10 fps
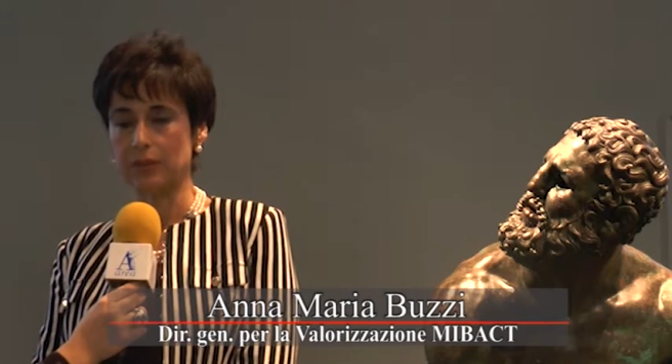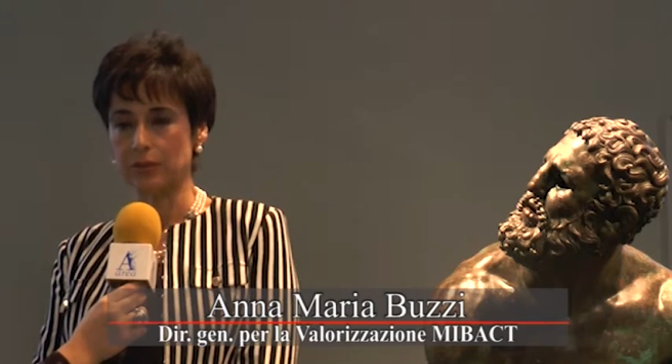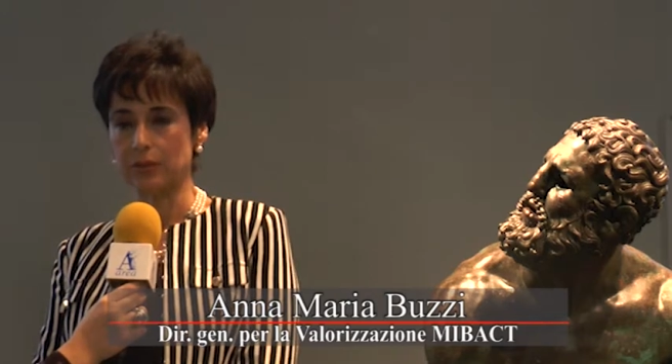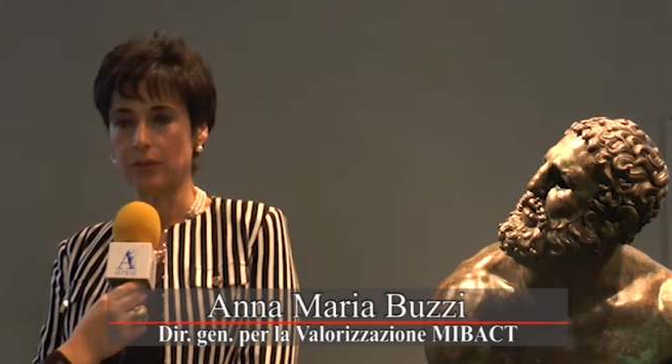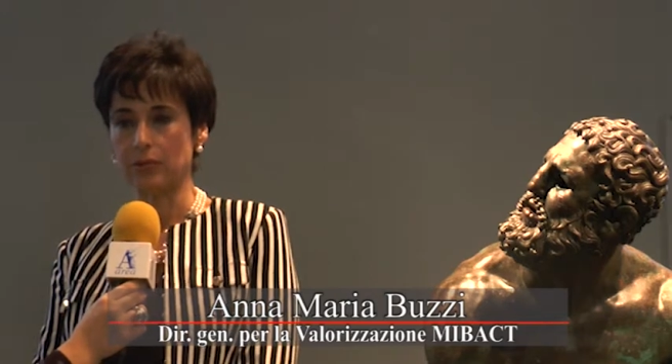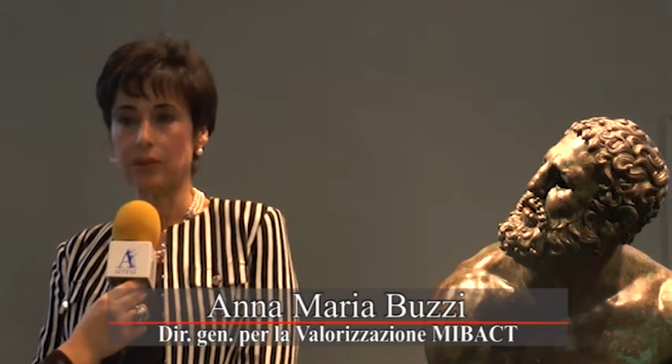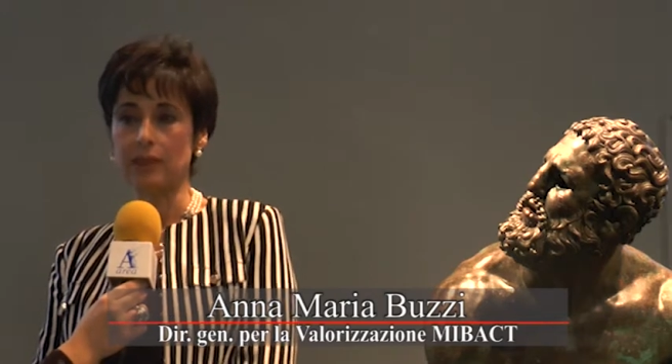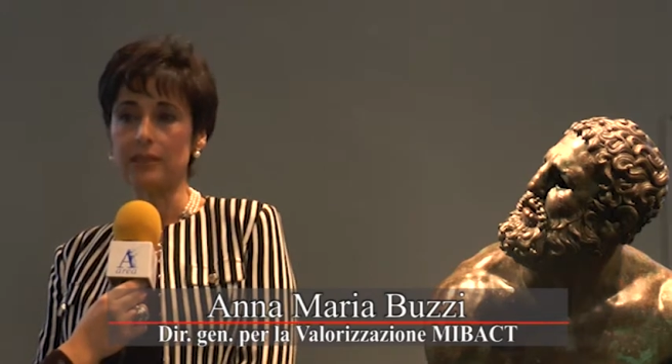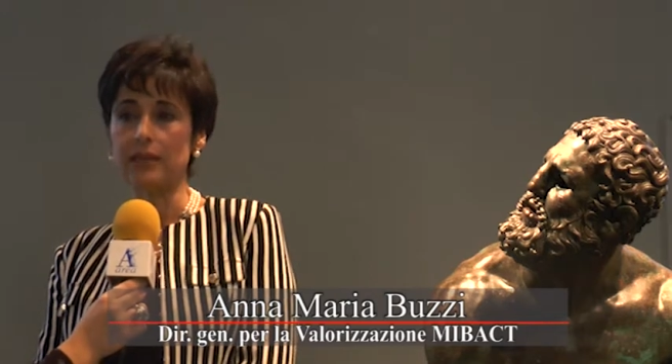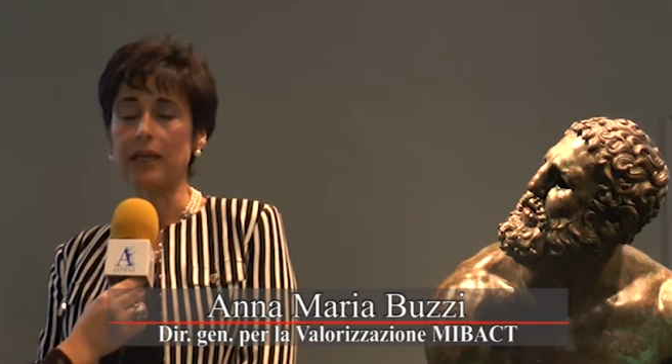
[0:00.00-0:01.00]
di ogni
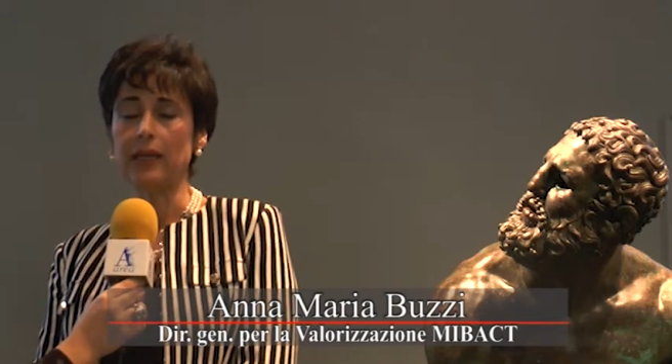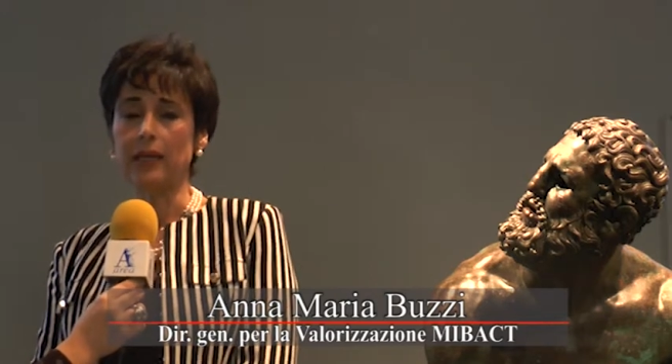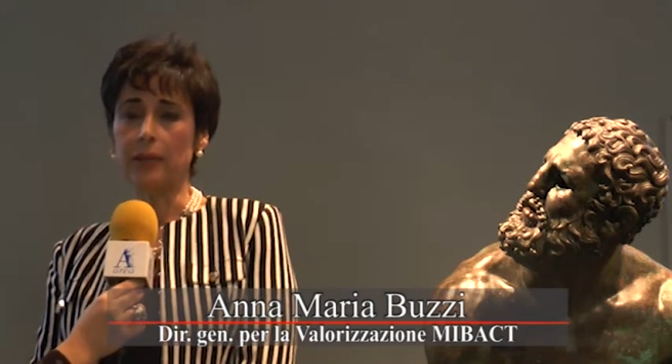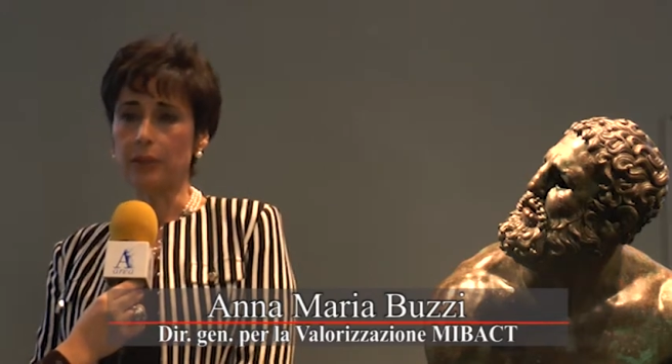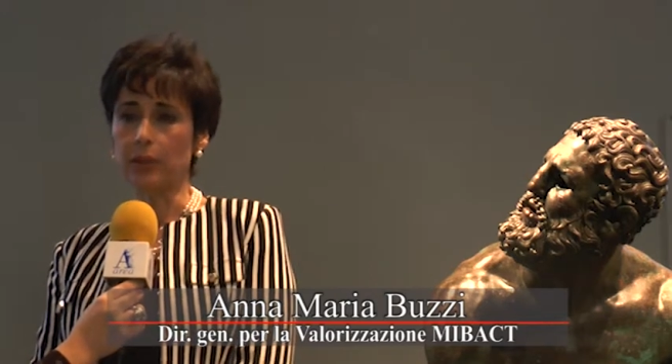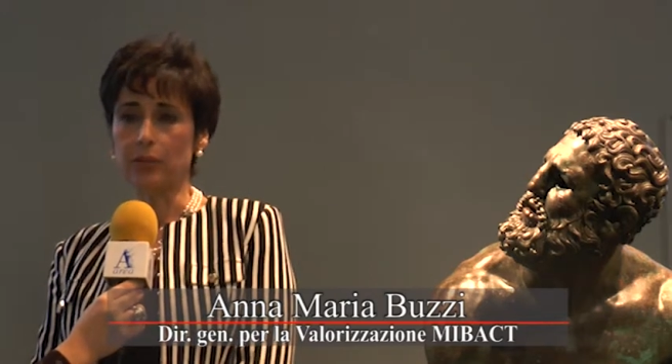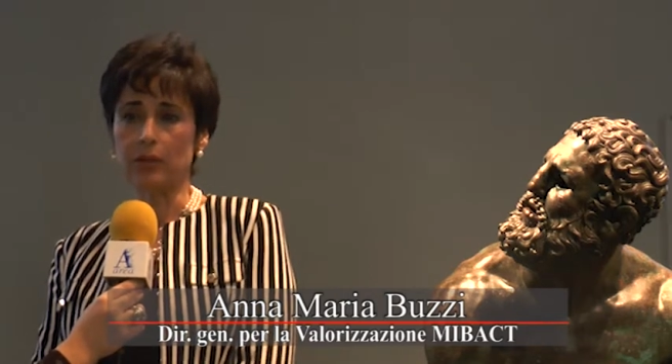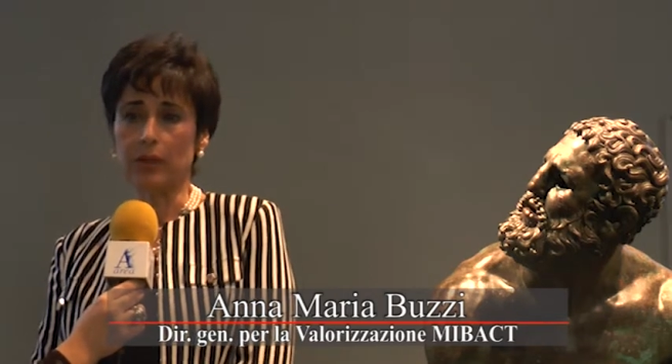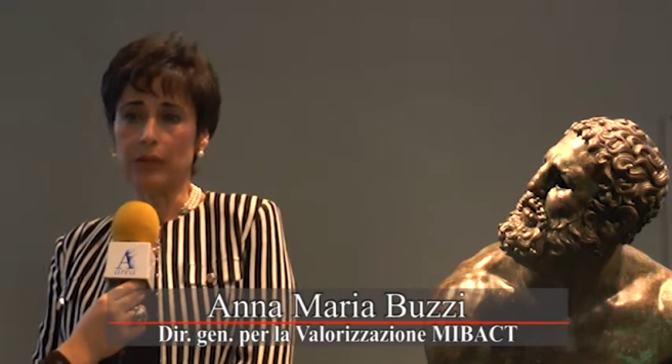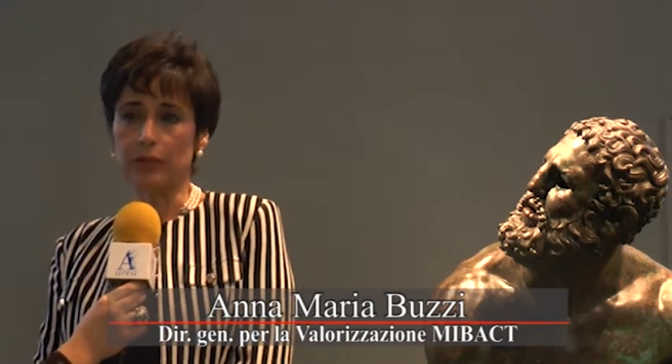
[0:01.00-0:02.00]
mese, per
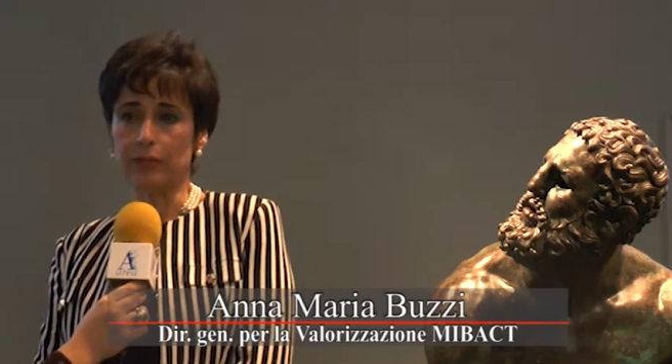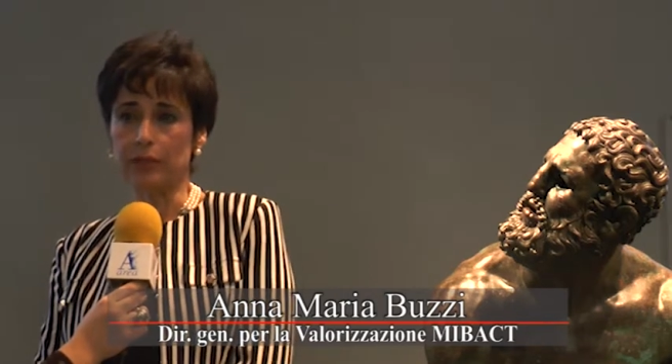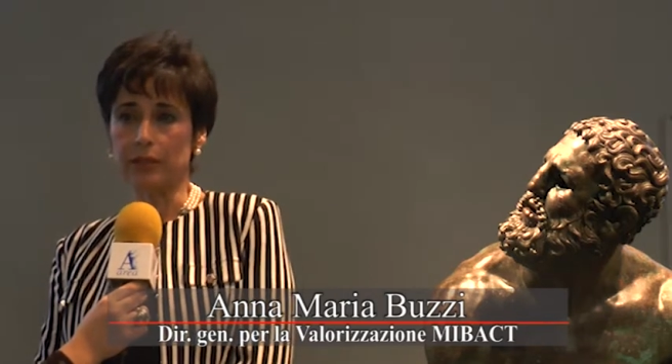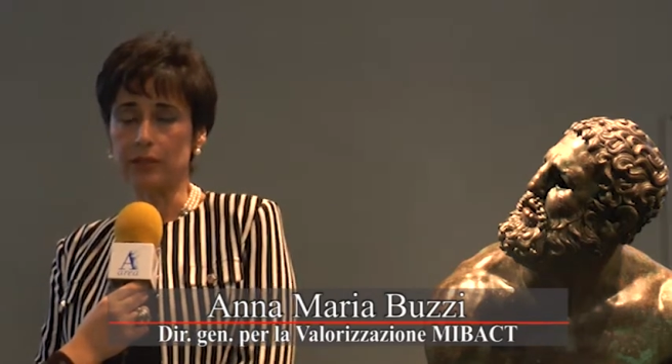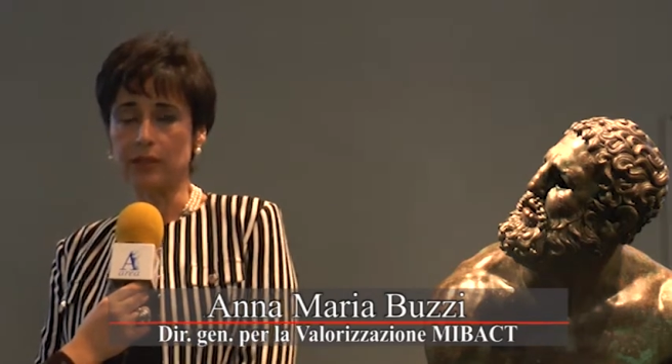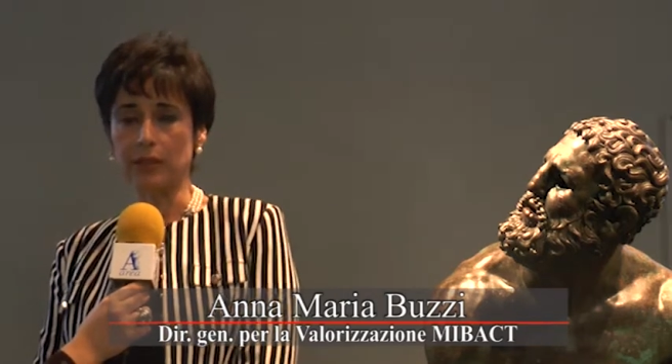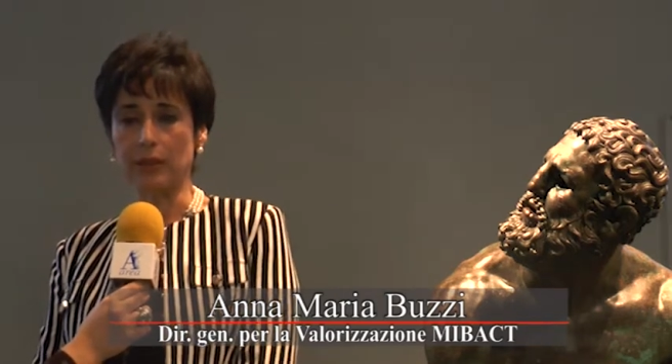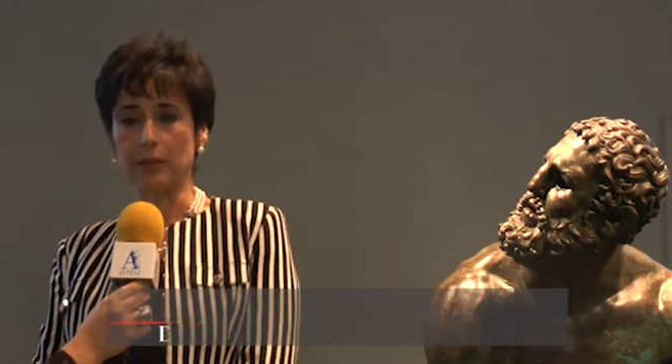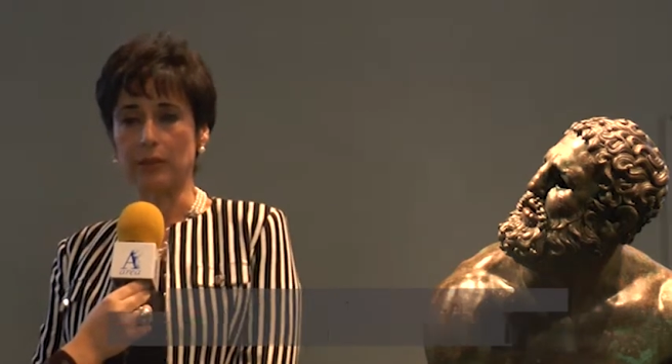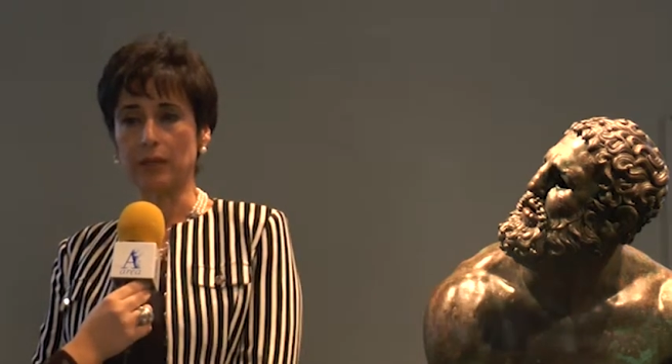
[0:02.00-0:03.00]
ora è fino a
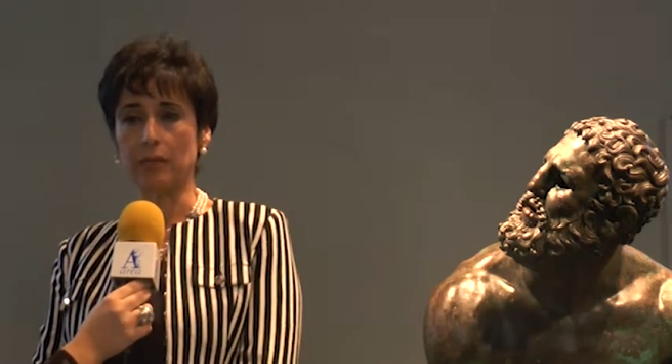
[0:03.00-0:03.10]
dicembre,